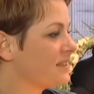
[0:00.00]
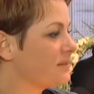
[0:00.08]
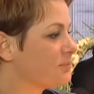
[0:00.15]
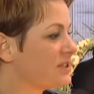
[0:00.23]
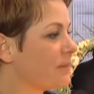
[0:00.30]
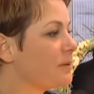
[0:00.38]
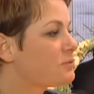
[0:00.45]

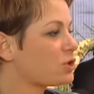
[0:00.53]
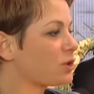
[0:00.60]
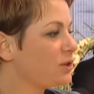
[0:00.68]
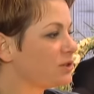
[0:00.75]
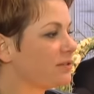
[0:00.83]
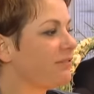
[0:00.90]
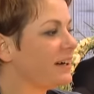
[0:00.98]
Same
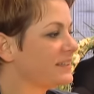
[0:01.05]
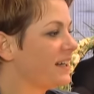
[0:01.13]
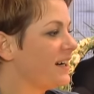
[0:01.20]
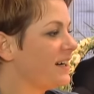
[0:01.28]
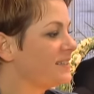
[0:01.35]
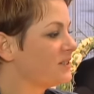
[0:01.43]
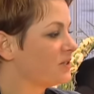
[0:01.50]

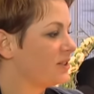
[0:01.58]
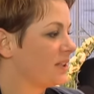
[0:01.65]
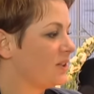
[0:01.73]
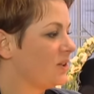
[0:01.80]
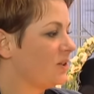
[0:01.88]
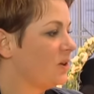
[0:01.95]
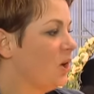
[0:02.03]
przygotowania do
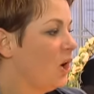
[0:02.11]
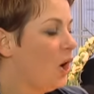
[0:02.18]
tego,